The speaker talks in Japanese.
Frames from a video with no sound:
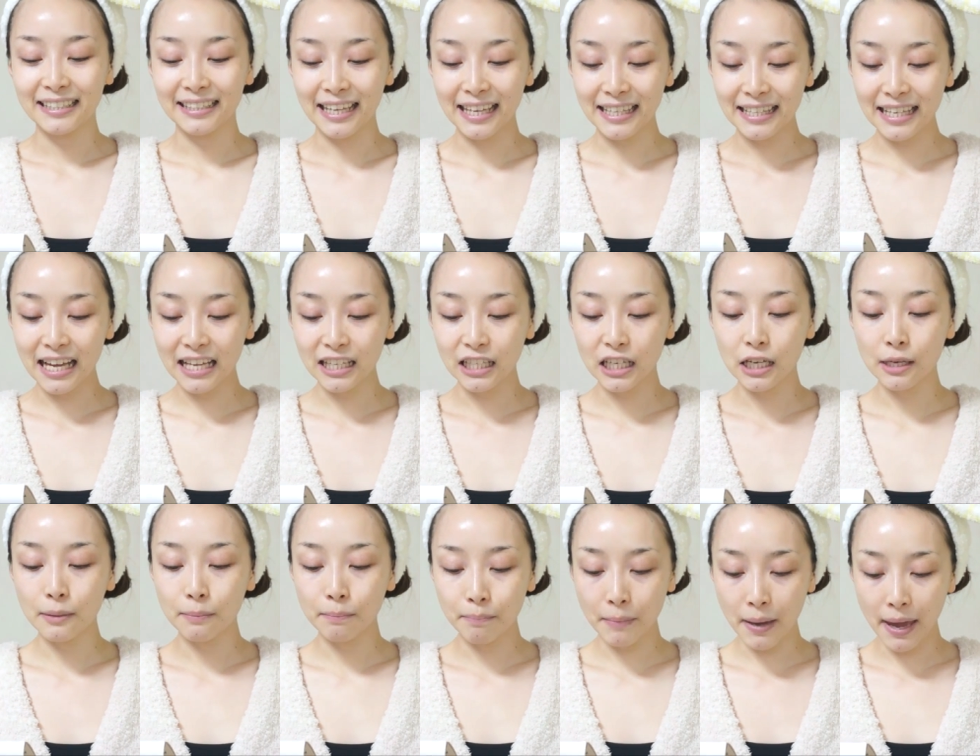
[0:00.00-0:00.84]
7
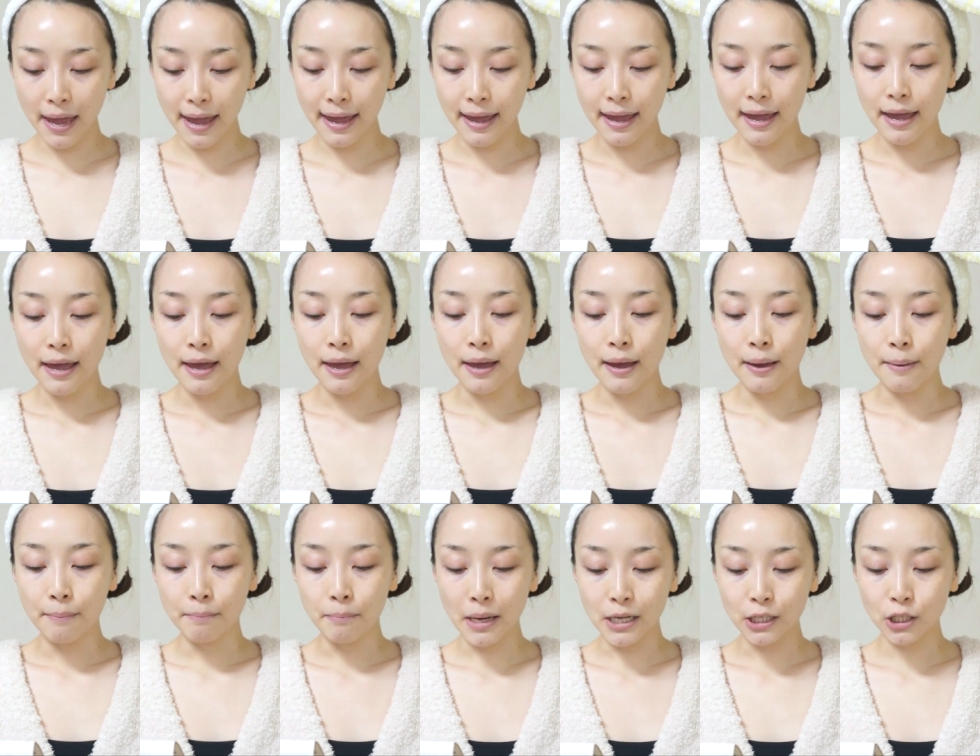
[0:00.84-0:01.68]
人目、
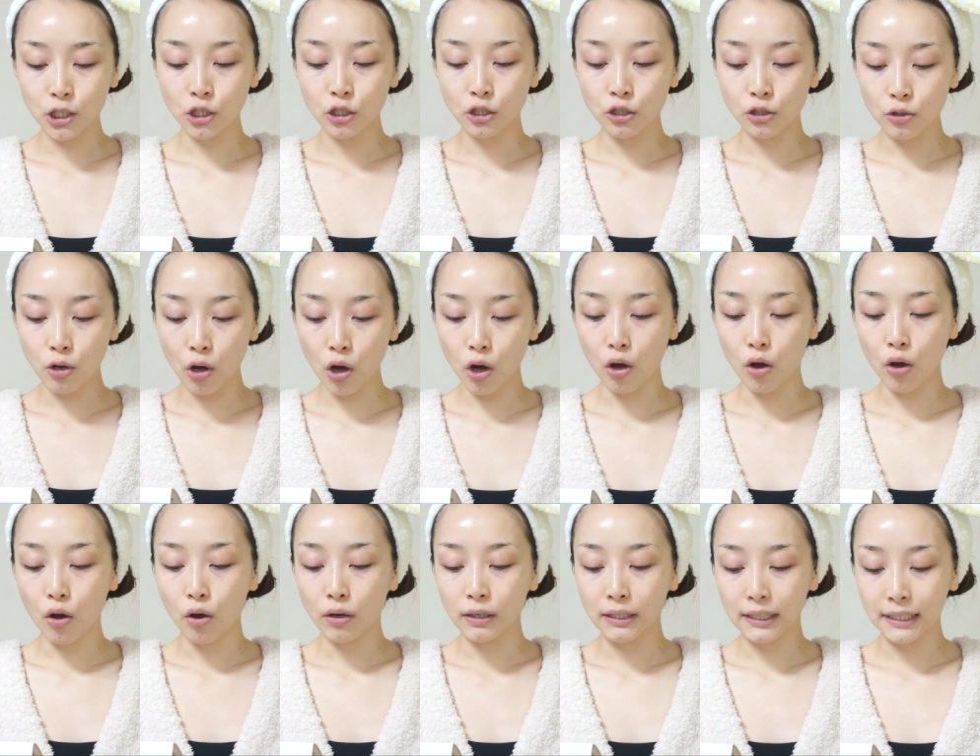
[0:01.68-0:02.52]
松
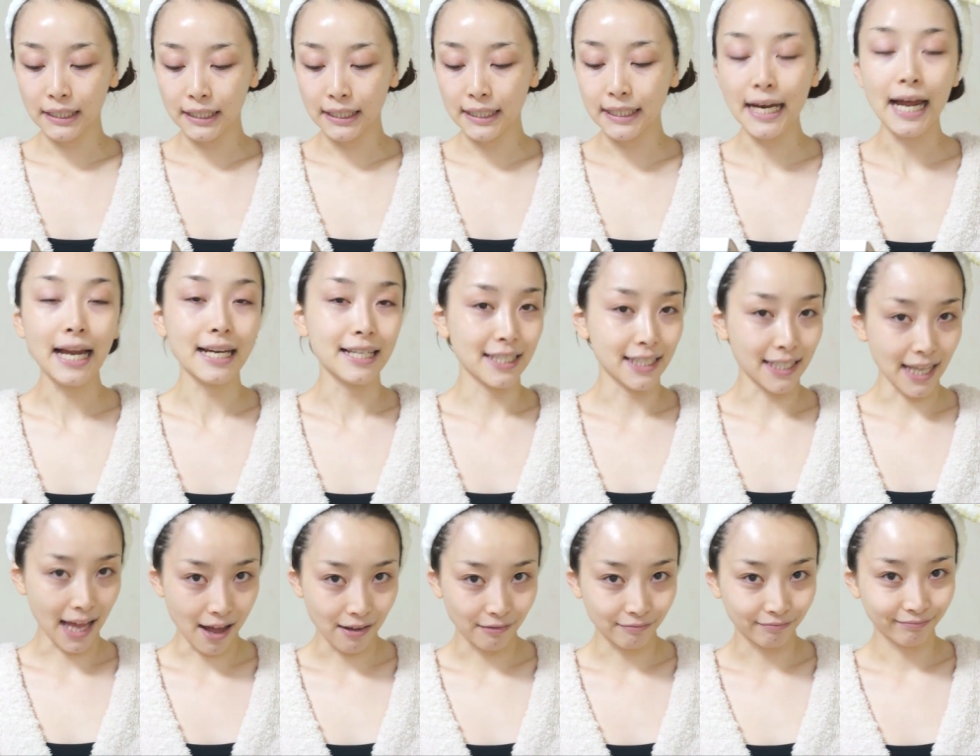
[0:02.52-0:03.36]
尾きらり
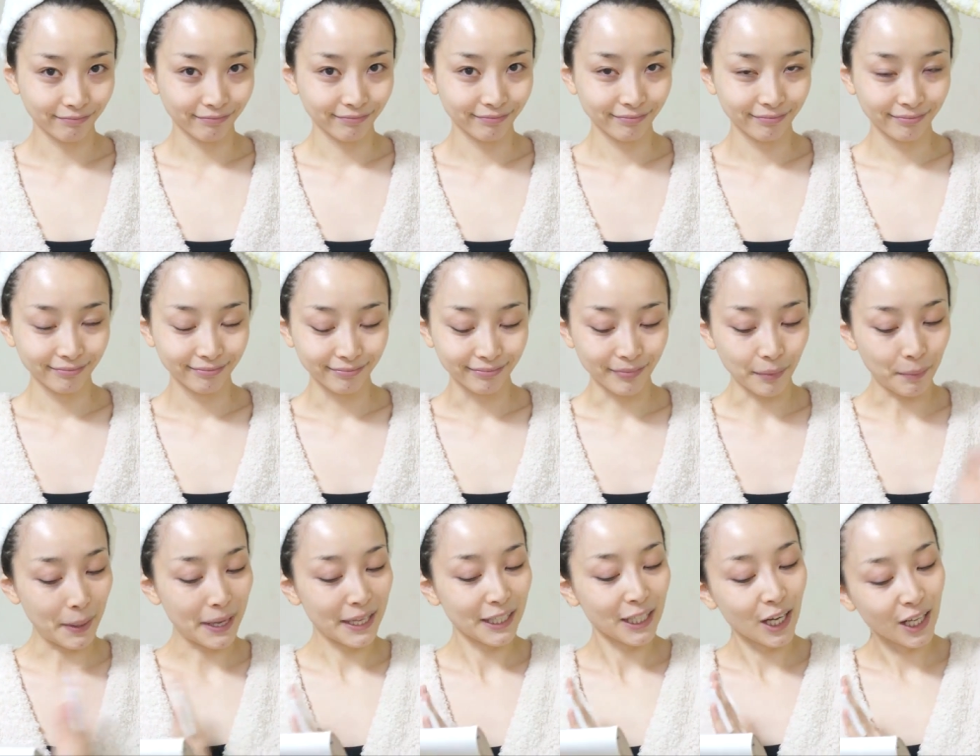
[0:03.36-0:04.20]
さん。お
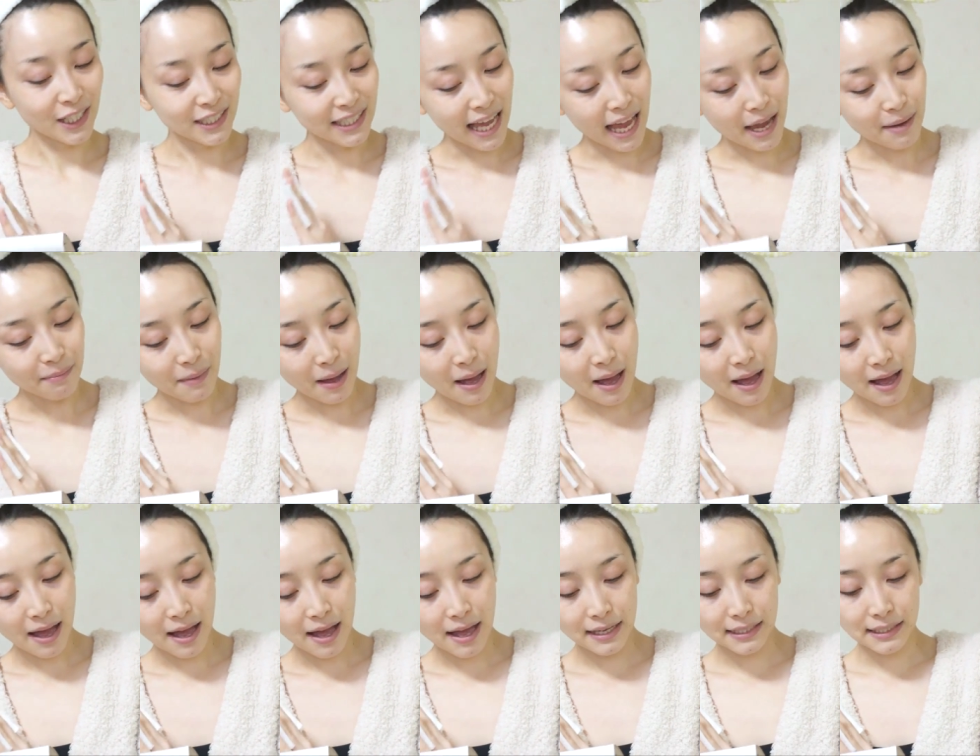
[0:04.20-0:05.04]
めでとうござい
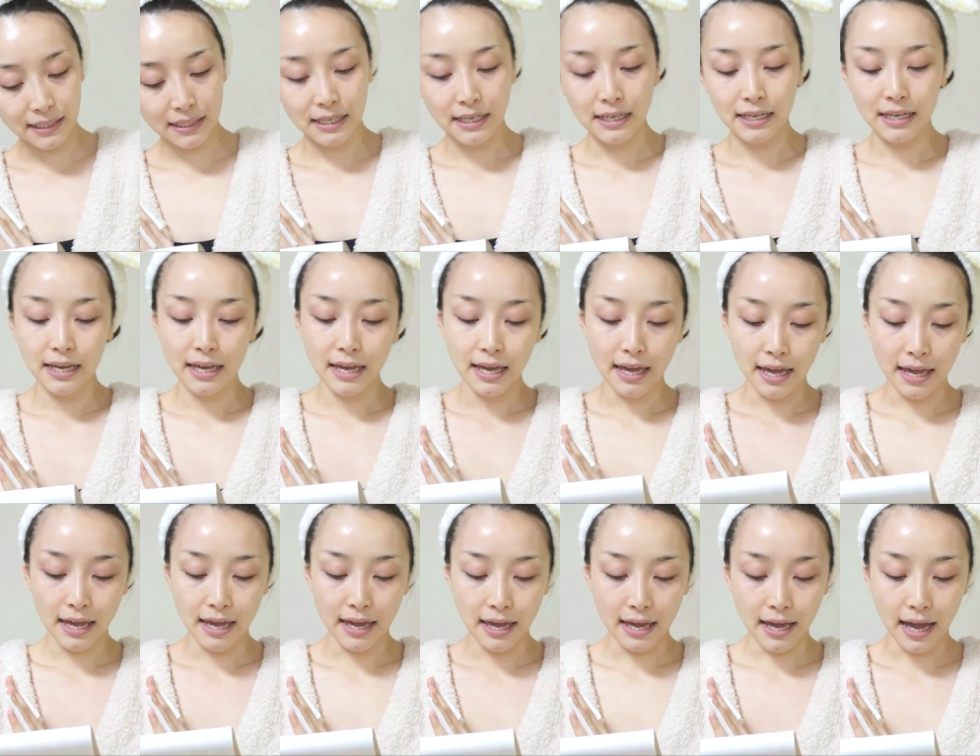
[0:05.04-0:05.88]
ます。
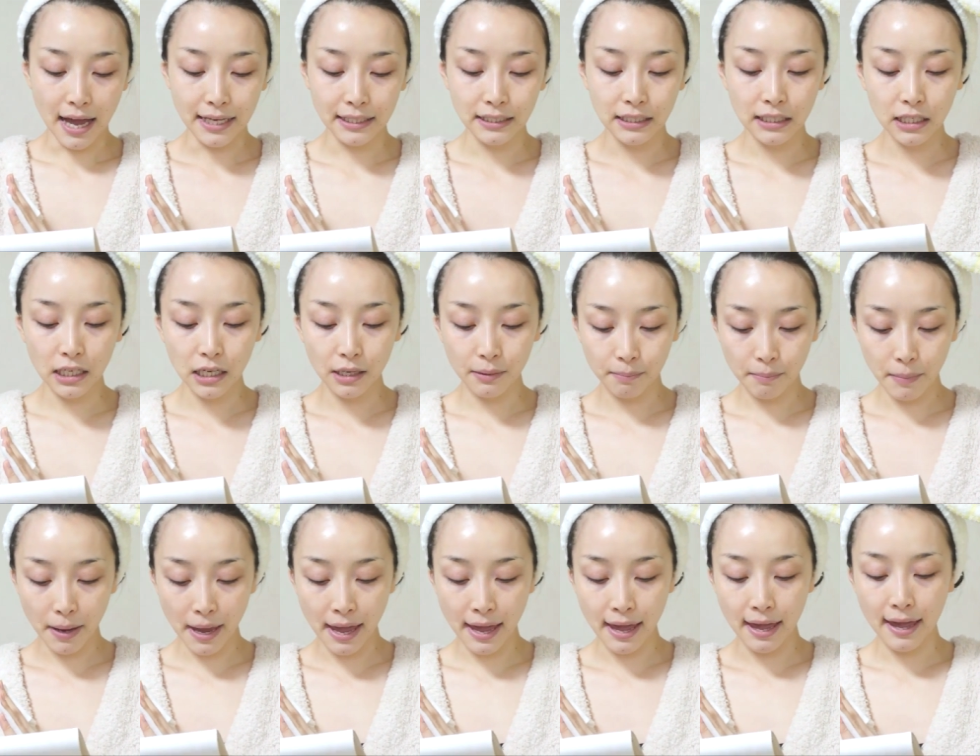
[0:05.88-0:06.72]
えー、8人
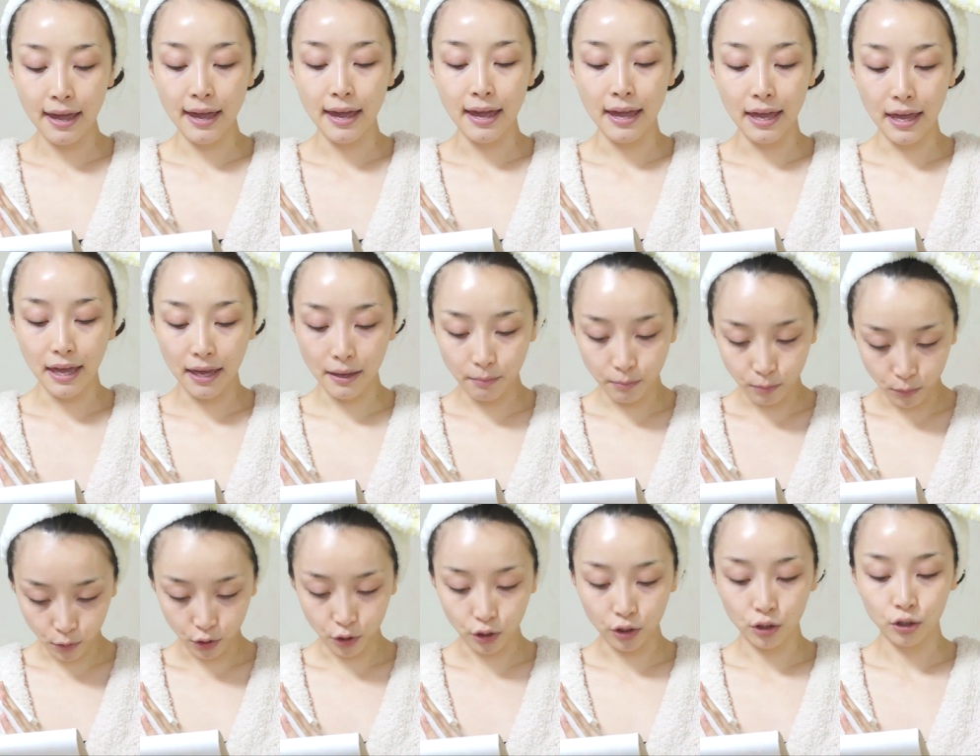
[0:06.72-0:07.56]
目、
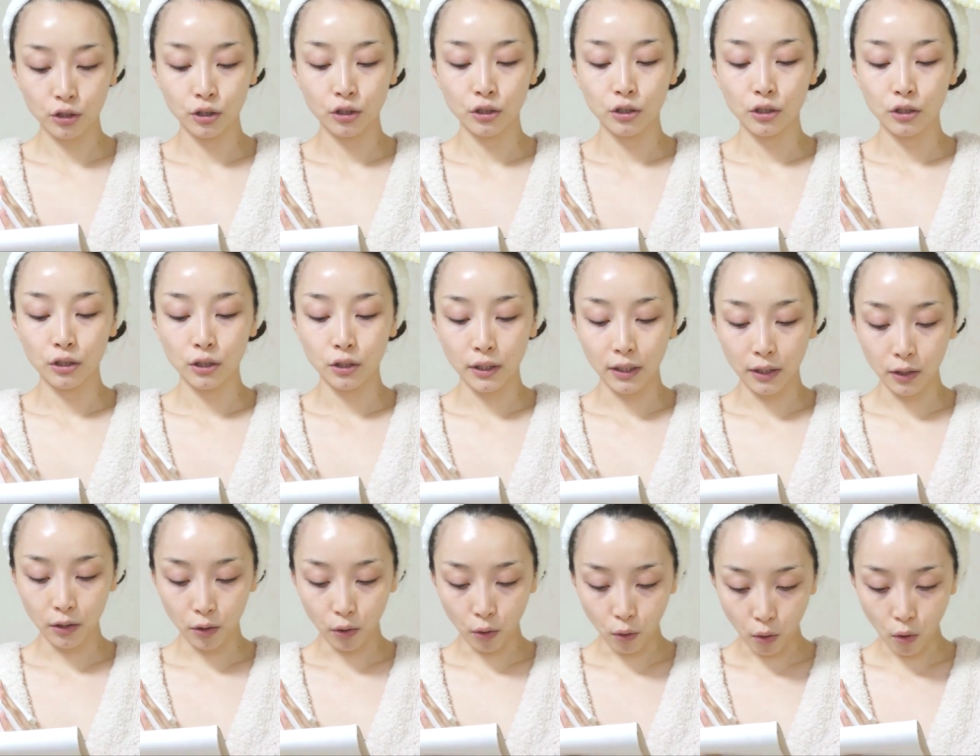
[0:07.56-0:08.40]
M
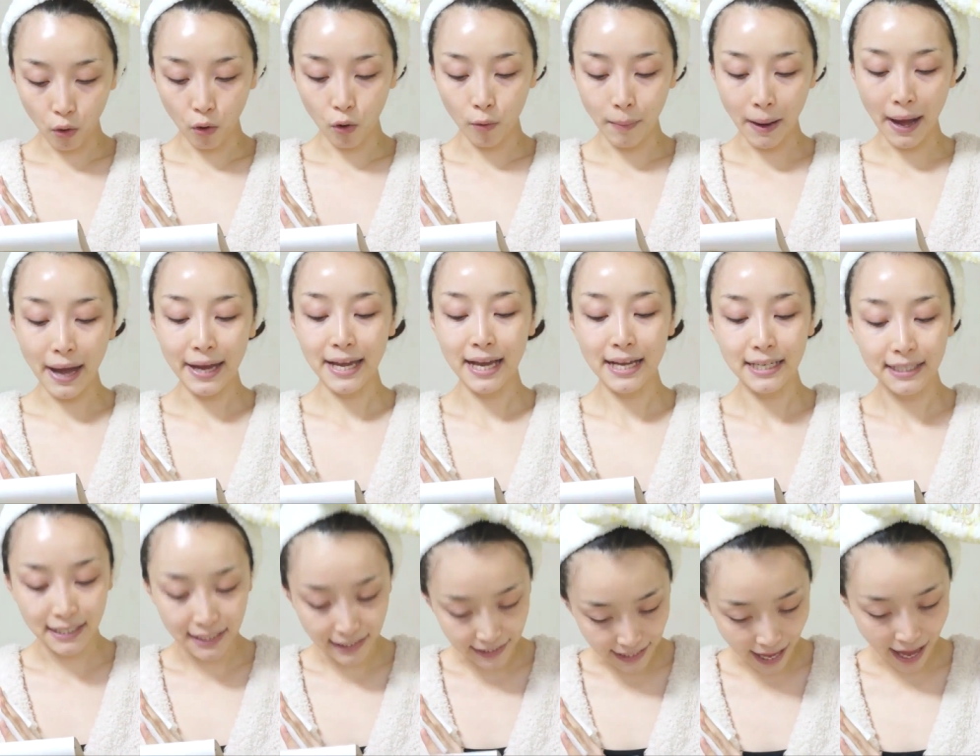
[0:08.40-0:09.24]
小
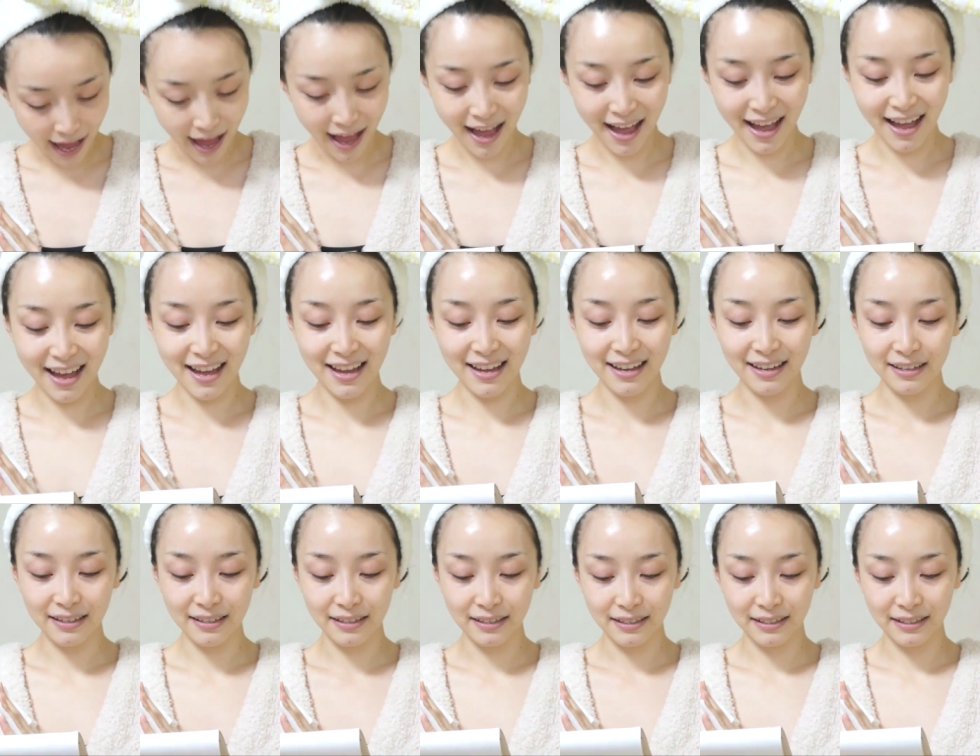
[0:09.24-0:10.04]
林さん。